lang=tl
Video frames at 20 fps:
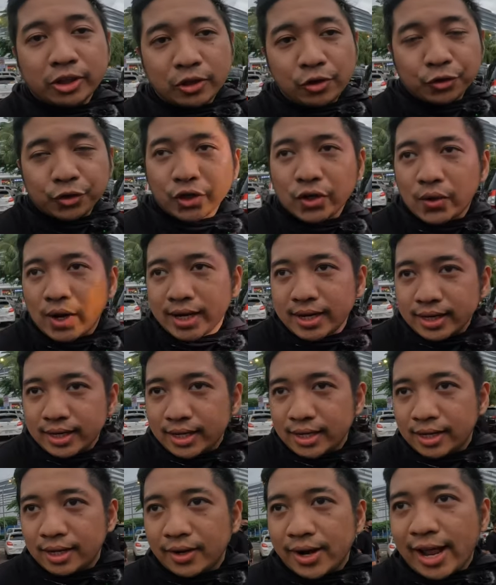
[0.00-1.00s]
tinuturuan
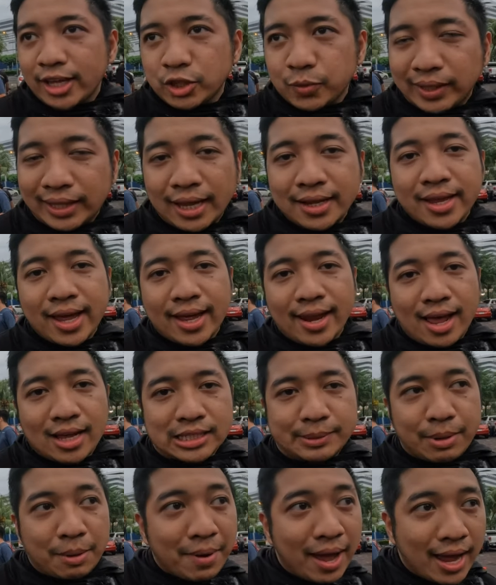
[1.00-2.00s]
ni Rides with
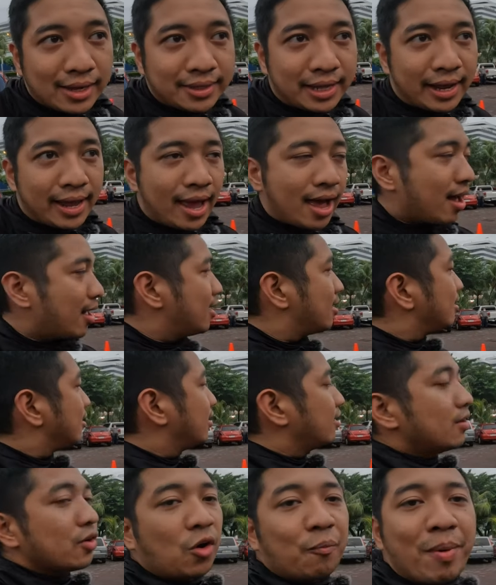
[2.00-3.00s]
Daniela si Ma'am Andrea
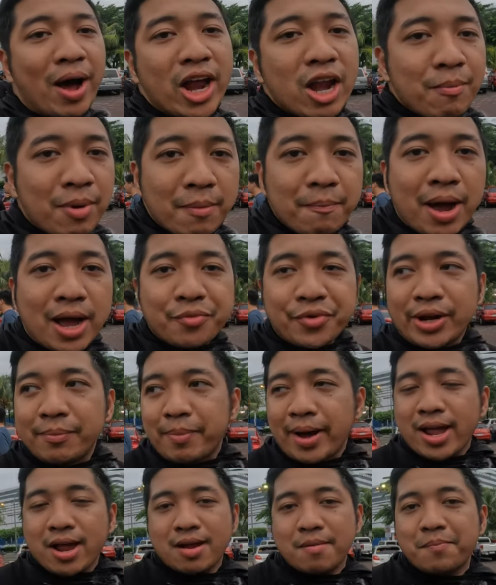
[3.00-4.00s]
kung paano
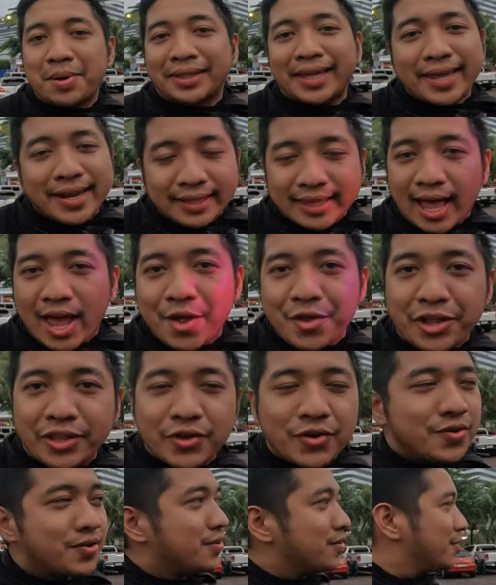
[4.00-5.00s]
mag-manual bike. Patay na tayo
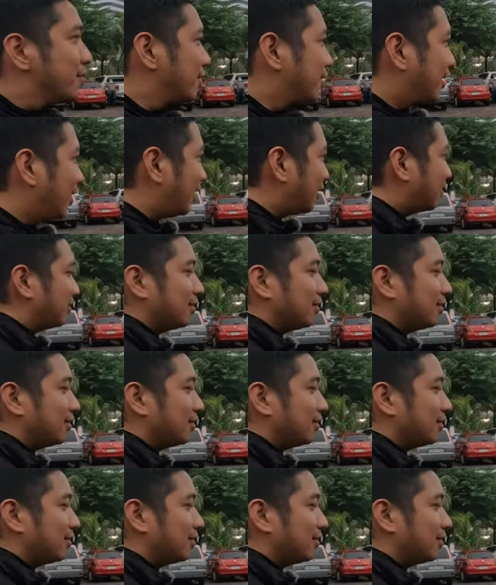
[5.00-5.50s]
nito. Eh.